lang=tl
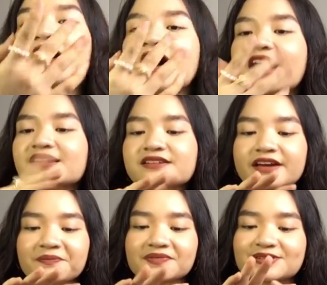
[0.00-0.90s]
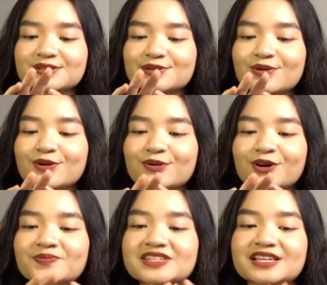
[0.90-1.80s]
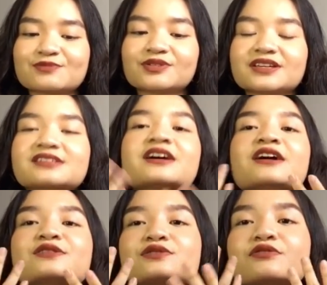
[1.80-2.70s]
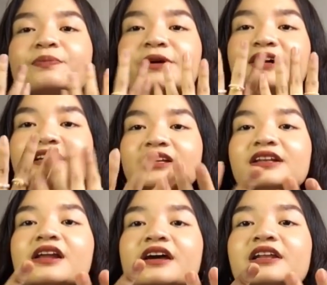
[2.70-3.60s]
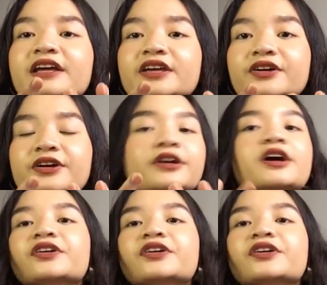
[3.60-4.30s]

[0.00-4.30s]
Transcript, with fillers: I am so obsessed with this. Super ganda nila i-layer.